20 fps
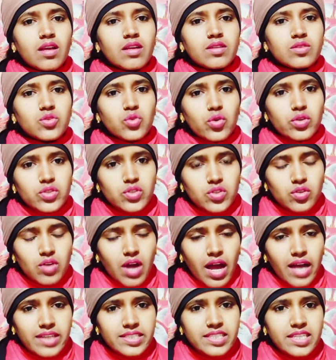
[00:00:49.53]
दोस्तों
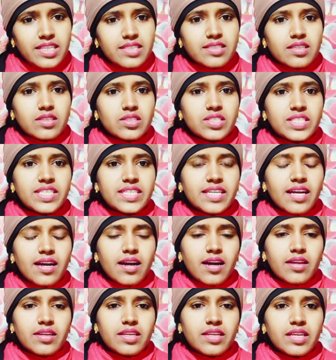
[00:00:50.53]
आज की सच्ची
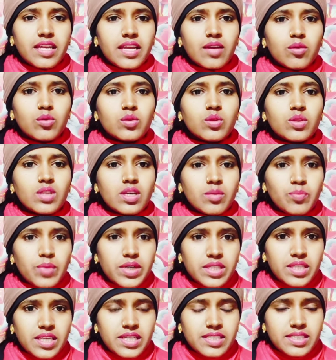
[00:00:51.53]
कहानी है उत्तर
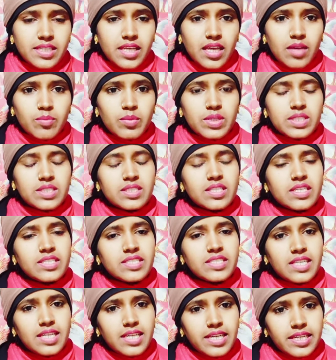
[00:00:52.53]
प्रदेश के बस्ती
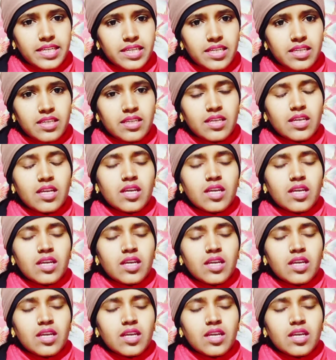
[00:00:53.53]
जिले की